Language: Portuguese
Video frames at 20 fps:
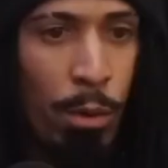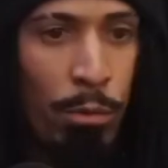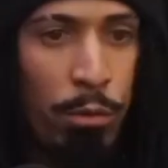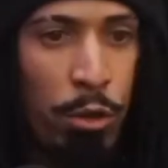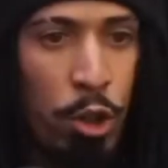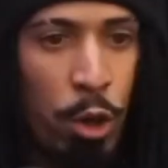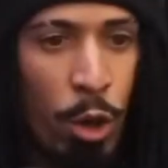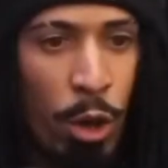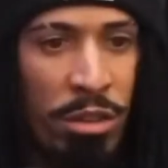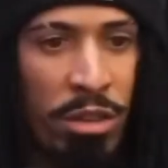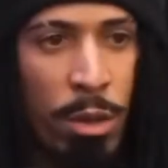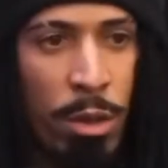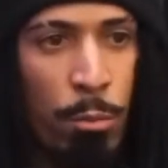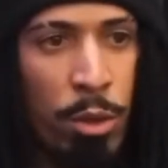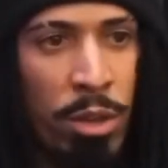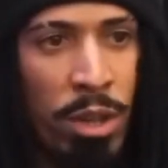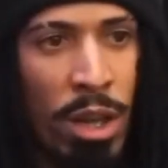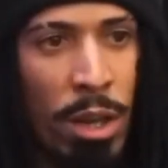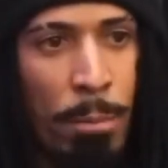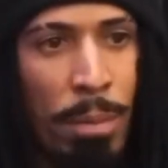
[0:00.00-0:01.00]
de roça tem
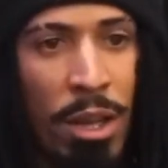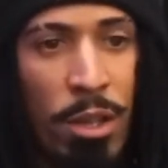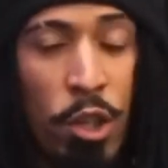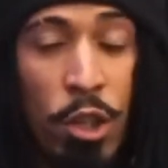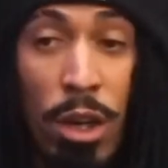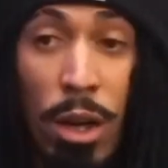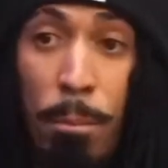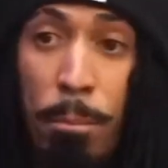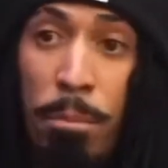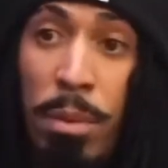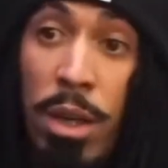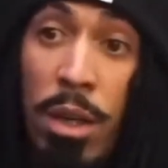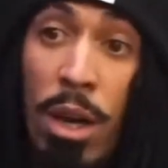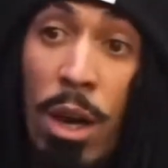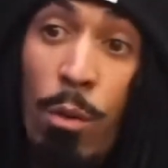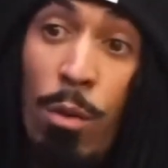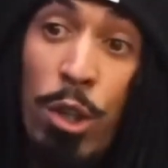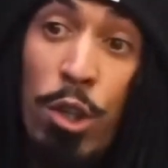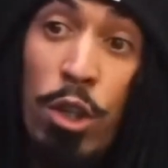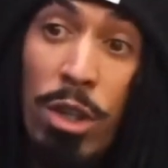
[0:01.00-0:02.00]
muito aquela parada de
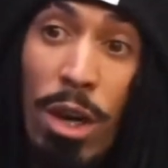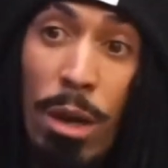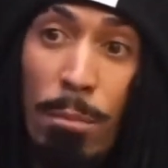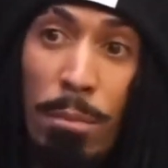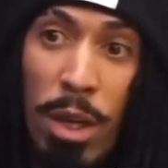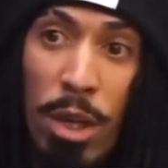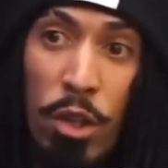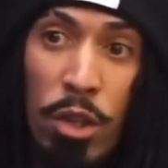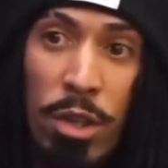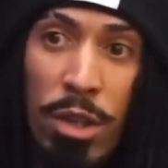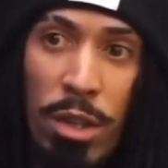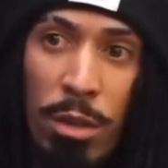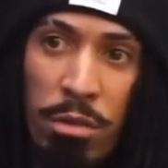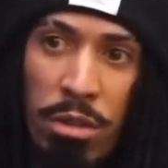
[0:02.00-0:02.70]
lampião antigamente, né?